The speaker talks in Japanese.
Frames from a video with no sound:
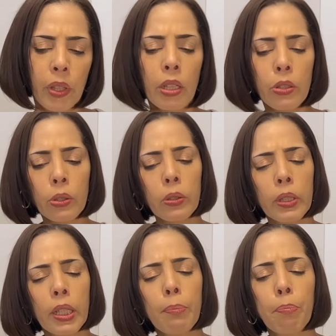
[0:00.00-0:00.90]
習
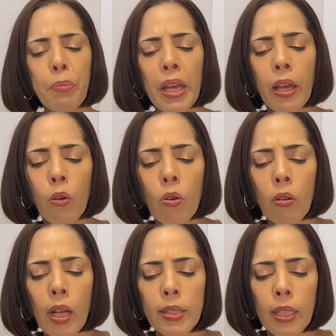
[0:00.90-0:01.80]
近平国
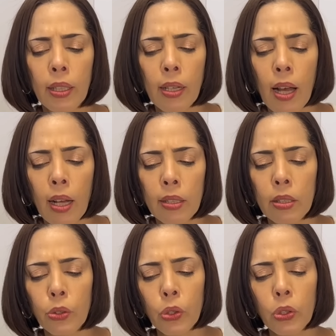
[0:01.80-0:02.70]
家主席が
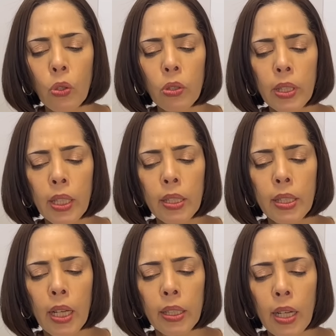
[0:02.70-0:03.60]
中国経
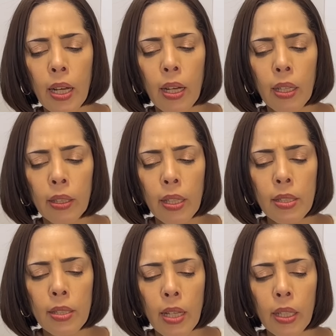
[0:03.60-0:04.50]
済が
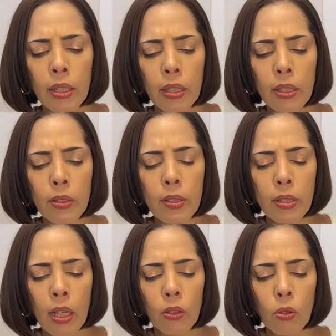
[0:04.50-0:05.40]
現在いくつ
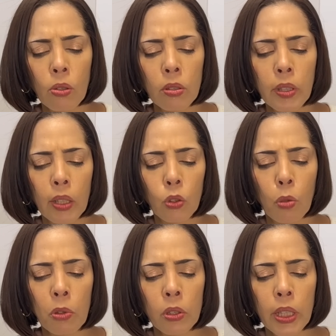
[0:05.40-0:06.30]
かの困難と
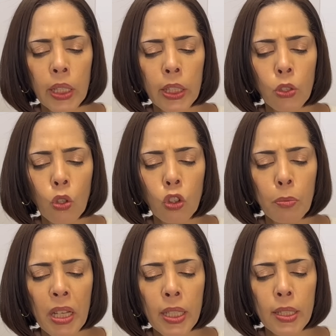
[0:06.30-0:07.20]
問題に直
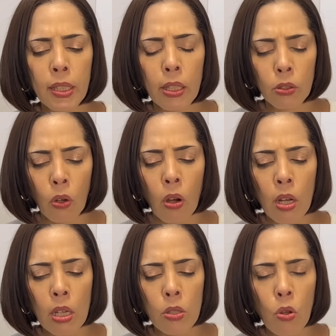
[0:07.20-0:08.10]
面していると
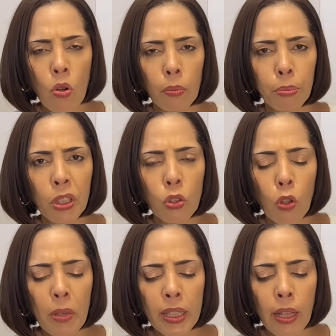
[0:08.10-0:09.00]
そう認
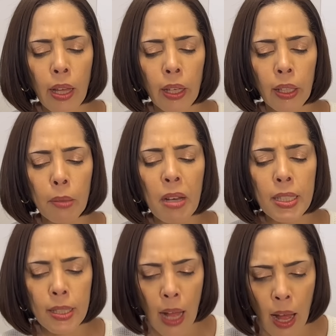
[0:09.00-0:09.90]
めていま
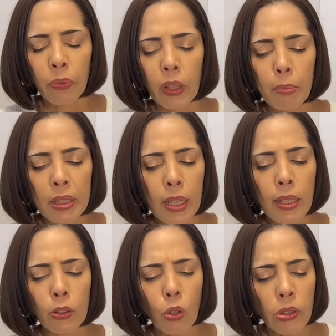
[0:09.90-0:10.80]
したた
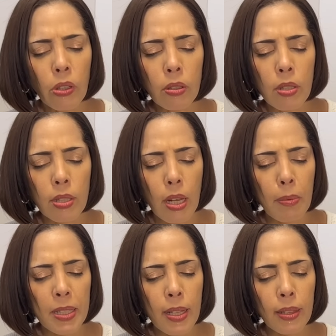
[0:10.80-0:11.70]
だ努力すれ
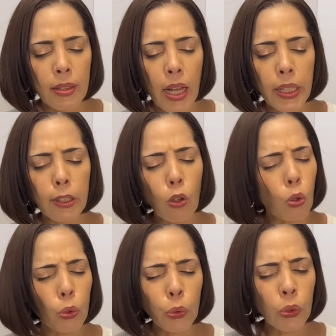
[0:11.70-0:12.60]
ば絶対に
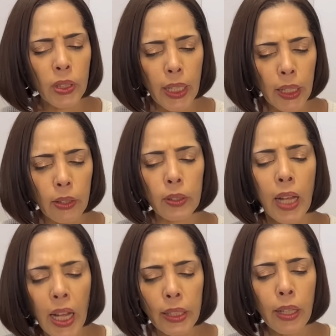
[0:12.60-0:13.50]
克服できる
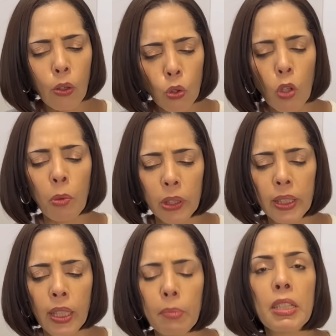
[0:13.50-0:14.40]
なんてことも言っ
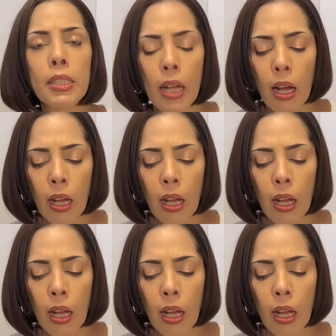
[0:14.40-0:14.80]
ていました